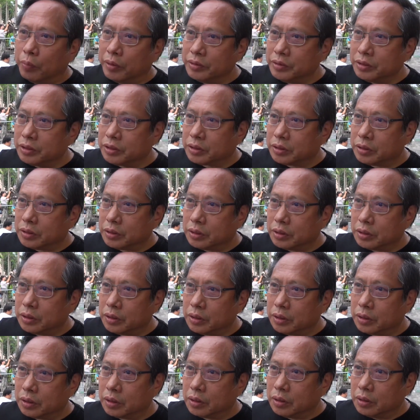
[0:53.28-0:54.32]
们
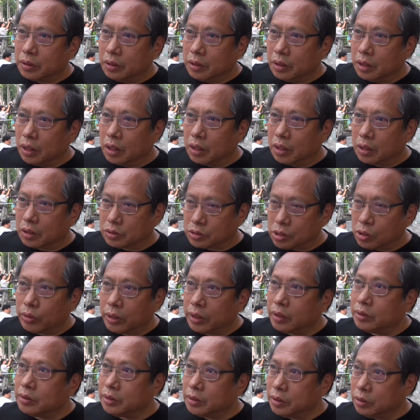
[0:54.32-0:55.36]
是呃悼
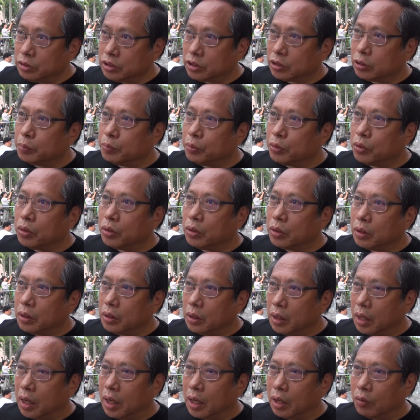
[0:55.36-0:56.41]
念刘晓波
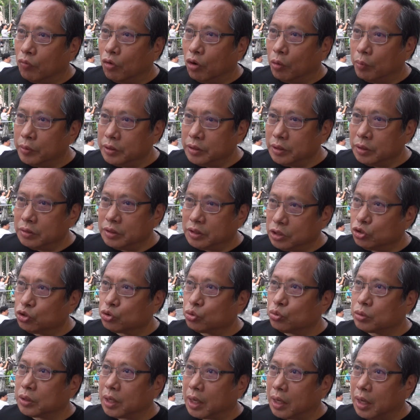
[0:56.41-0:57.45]
啊，我们又记
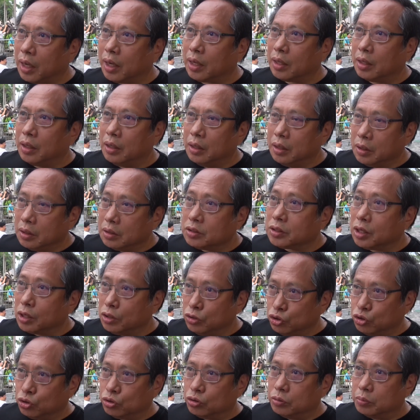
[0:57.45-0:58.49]
述他
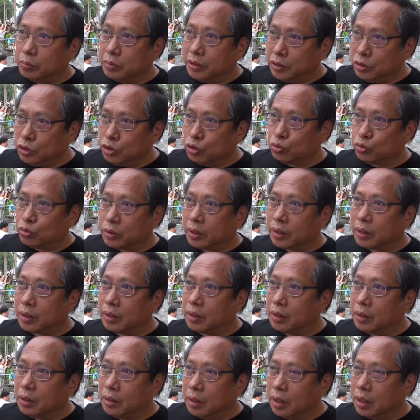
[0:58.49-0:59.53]
争取民主的
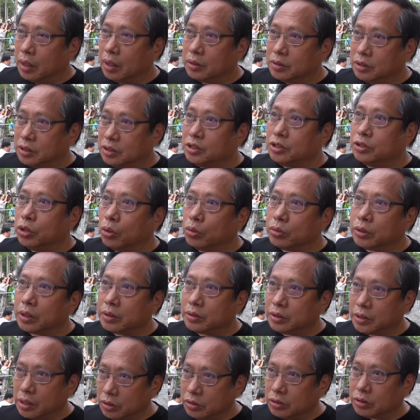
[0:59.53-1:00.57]
呃自由的
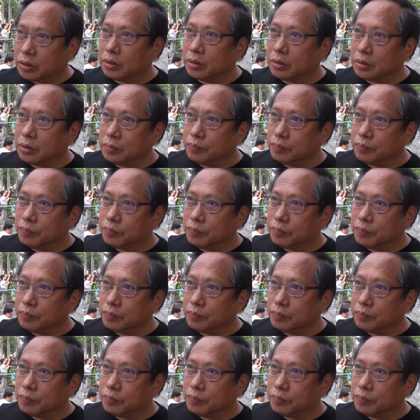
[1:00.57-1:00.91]
精神。